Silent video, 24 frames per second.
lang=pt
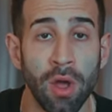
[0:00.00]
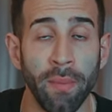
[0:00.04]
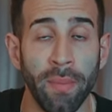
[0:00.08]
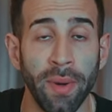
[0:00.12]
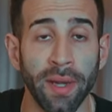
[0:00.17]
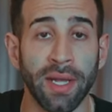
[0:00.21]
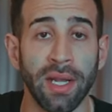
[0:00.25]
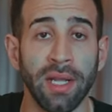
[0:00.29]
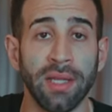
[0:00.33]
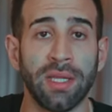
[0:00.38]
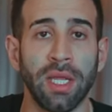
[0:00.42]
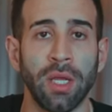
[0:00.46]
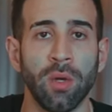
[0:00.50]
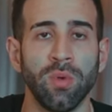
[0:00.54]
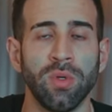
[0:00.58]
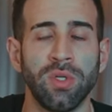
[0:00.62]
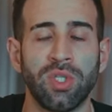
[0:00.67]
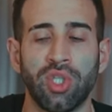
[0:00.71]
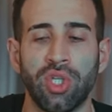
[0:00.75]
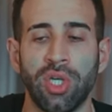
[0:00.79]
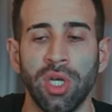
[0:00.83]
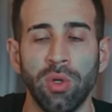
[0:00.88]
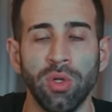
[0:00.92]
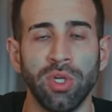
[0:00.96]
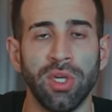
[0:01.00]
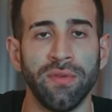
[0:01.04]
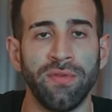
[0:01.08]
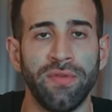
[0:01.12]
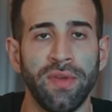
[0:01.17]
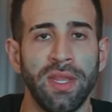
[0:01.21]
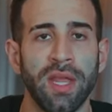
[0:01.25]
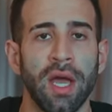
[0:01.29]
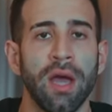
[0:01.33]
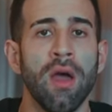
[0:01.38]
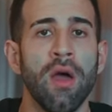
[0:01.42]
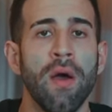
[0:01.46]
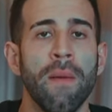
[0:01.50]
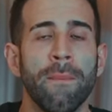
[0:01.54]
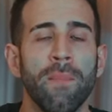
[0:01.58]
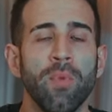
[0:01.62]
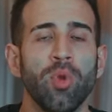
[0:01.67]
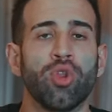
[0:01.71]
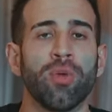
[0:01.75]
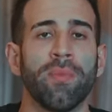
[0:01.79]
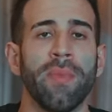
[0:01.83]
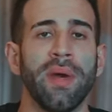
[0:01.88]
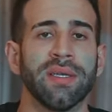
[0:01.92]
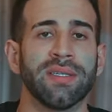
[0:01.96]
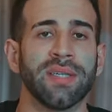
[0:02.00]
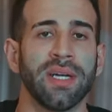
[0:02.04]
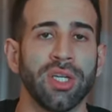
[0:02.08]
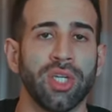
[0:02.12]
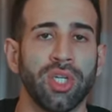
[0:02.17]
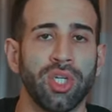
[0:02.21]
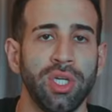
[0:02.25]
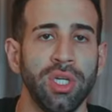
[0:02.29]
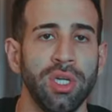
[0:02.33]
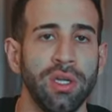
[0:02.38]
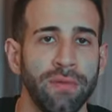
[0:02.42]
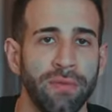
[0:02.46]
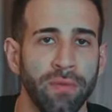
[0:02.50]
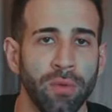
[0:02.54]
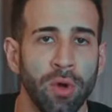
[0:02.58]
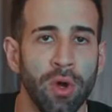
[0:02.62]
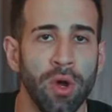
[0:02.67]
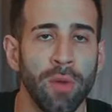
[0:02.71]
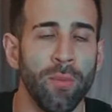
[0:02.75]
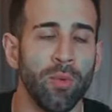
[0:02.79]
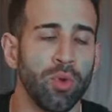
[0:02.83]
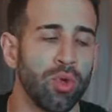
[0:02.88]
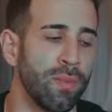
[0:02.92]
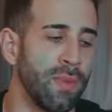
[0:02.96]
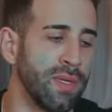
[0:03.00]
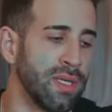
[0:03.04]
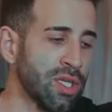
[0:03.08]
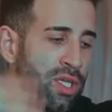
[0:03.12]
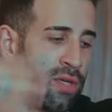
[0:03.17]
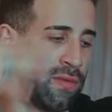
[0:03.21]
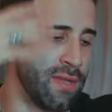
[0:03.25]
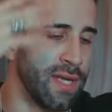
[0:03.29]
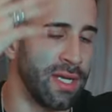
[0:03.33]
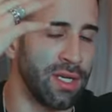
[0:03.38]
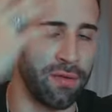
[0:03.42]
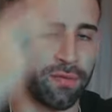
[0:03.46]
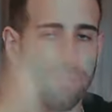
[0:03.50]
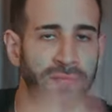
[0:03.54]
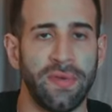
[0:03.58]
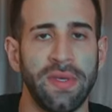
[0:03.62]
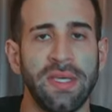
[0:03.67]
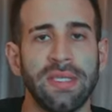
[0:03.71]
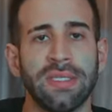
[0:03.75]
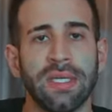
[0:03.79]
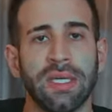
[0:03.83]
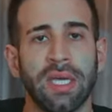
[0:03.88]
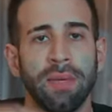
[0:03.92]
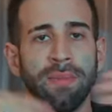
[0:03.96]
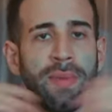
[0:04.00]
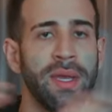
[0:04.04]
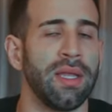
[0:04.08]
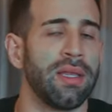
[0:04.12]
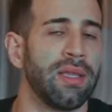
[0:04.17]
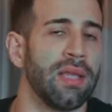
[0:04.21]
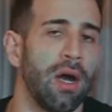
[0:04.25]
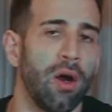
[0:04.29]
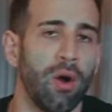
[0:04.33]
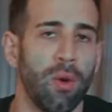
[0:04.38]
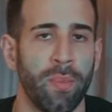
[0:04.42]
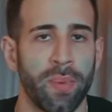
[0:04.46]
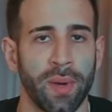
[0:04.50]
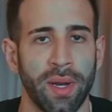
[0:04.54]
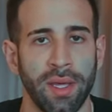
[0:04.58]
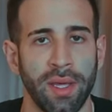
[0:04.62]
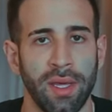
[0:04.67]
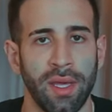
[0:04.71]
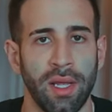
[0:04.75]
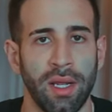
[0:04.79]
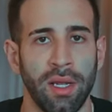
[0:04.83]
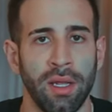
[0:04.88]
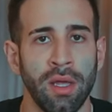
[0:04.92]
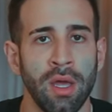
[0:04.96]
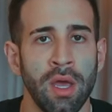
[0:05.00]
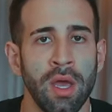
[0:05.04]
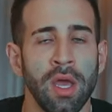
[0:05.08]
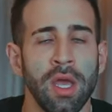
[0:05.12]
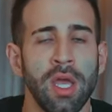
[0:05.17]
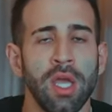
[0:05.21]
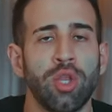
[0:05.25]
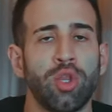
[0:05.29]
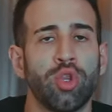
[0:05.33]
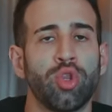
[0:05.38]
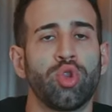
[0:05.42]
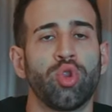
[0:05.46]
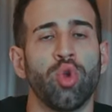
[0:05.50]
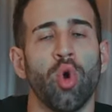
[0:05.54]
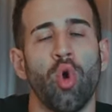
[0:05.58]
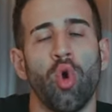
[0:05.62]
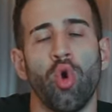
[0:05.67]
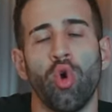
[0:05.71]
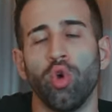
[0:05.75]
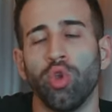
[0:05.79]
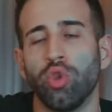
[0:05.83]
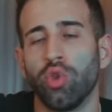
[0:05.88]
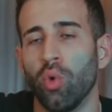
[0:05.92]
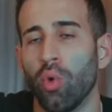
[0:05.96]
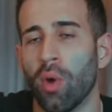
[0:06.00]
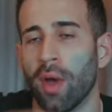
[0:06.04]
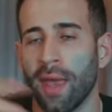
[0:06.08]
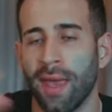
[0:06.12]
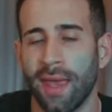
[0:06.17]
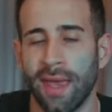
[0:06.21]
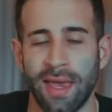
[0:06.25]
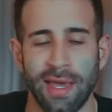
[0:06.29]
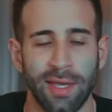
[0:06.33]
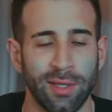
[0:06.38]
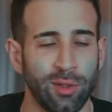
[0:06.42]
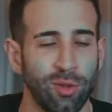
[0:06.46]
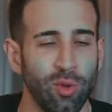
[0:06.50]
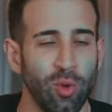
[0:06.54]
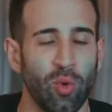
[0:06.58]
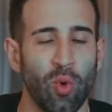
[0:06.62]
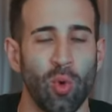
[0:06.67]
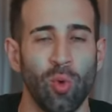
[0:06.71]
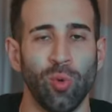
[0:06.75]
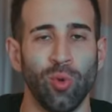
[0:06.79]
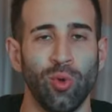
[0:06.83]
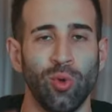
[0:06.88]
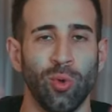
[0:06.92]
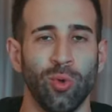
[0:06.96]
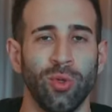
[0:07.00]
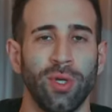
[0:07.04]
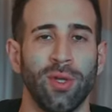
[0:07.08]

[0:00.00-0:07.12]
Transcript: para que ele tenha um estilo de vida muito mais ativo, muito mais atividade física e mental para ele e todo o resto do conjunto de